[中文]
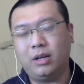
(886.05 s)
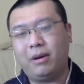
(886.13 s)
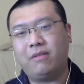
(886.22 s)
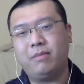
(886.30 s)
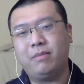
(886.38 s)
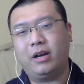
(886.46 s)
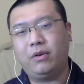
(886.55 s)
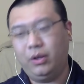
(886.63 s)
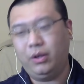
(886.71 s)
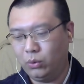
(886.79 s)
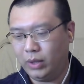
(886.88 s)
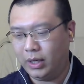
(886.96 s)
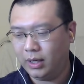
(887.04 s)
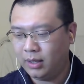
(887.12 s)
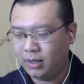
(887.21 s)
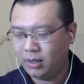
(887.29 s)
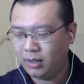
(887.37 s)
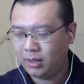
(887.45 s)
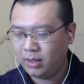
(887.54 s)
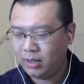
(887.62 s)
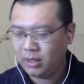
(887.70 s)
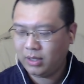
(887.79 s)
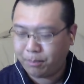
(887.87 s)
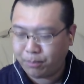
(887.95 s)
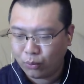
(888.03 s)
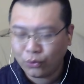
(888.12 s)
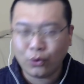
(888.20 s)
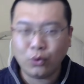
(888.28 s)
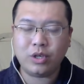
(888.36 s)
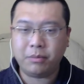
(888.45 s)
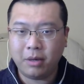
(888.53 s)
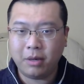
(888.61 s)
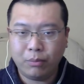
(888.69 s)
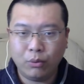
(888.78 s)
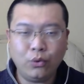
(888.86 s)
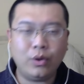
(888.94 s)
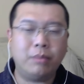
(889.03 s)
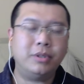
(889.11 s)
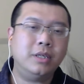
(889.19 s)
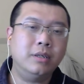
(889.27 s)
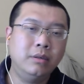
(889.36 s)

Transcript: 百分之百要引渡的。那不送行不行？不送也不行，